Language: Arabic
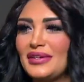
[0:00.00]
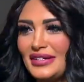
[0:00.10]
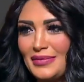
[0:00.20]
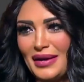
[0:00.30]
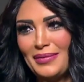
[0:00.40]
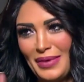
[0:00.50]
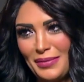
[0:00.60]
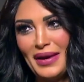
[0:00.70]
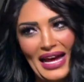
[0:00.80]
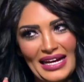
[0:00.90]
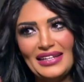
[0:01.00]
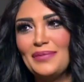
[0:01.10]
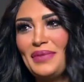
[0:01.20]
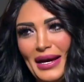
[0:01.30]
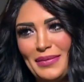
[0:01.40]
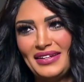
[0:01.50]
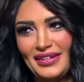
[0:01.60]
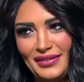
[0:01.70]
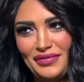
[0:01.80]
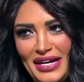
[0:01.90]
لازم اهم حاجه تحبي
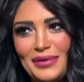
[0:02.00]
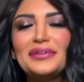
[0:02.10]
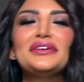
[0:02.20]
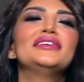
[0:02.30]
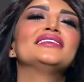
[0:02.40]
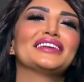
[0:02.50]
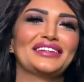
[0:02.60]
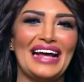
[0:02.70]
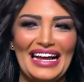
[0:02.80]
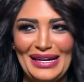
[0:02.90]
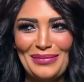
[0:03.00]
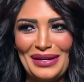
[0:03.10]
حماتك طبعا طبعا اتعلمت